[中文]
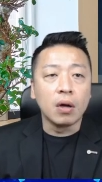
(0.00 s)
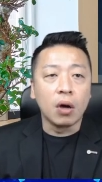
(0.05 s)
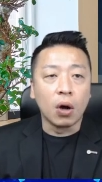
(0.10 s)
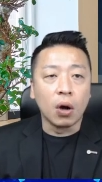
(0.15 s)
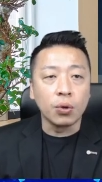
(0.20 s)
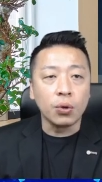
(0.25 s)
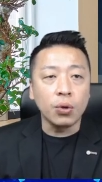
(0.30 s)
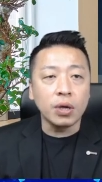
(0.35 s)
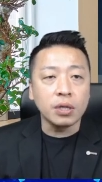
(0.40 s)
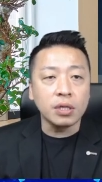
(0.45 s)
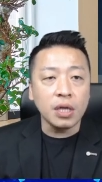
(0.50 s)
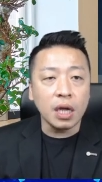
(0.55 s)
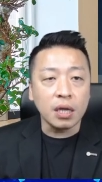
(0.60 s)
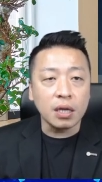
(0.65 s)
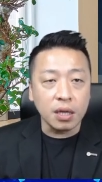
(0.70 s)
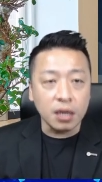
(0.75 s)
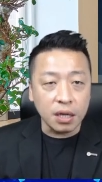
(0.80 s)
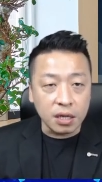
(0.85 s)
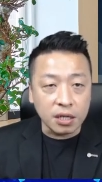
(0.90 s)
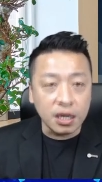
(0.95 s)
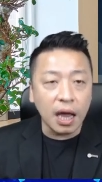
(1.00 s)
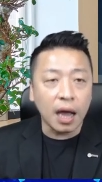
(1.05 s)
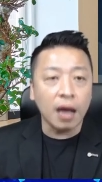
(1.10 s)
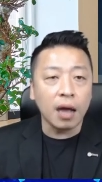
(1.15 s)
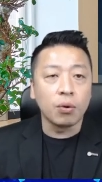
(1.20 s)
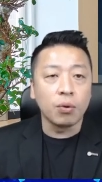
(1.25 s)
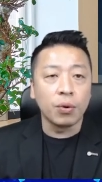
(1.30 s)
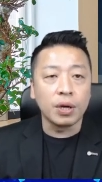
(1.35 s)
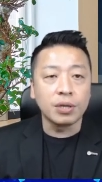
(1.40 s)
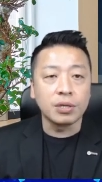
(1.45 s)
哦，月线以上
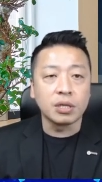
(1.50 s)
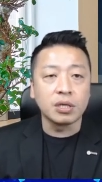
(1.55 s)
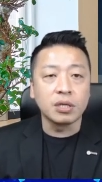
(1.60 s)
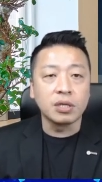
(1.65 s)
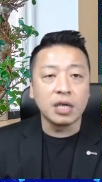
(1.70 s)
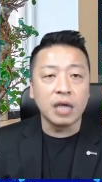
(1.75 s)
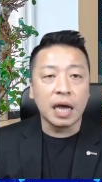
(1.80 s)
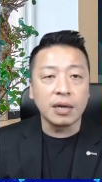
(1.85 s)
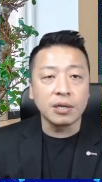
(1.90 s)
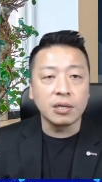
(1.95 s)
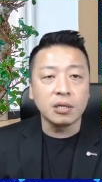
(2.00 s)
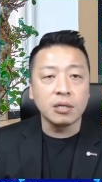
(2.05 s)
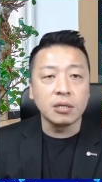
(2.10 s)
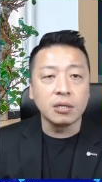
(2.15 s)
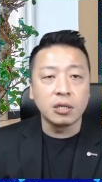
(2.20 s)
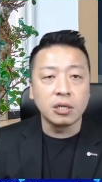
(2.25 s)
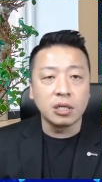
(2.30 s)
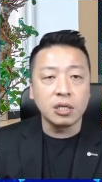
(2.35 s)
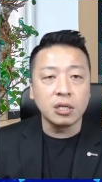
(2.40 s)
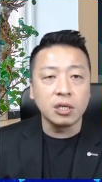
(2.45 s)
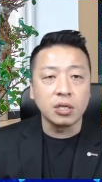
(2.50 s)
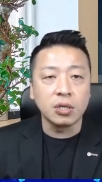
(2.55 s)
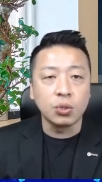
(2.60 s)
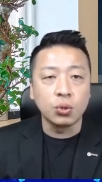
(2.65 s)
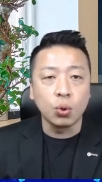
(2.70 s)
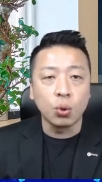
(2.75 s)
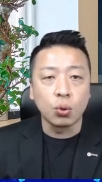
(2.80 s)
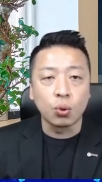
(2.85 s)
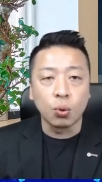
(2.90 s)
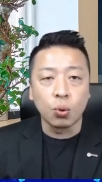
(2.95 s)
维持强势，积极
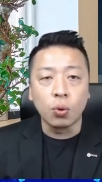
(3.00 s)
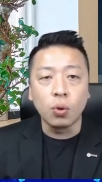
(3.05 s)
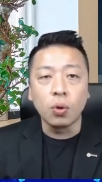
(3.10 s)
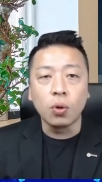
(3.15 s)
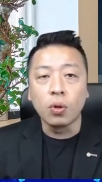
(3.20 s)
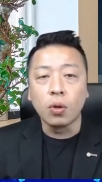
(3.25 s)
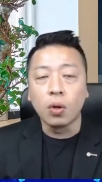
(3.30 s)
做多。